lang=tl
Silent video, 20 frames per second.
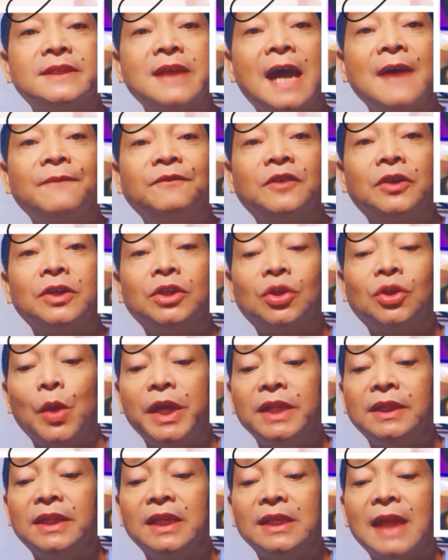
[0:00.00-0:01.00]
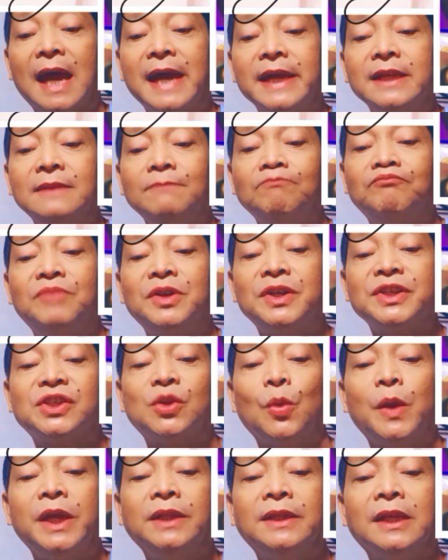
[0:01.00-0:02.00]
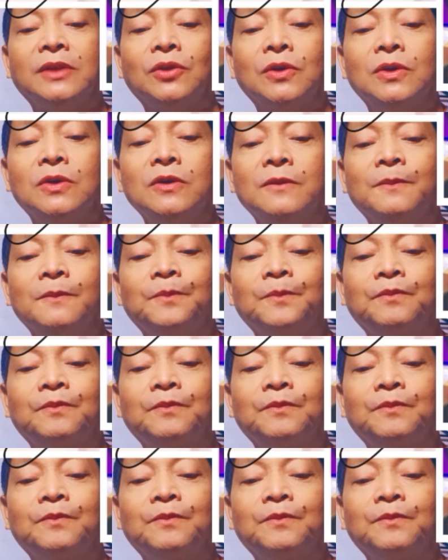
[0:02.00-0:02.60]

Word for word: chapter 29 verse 22,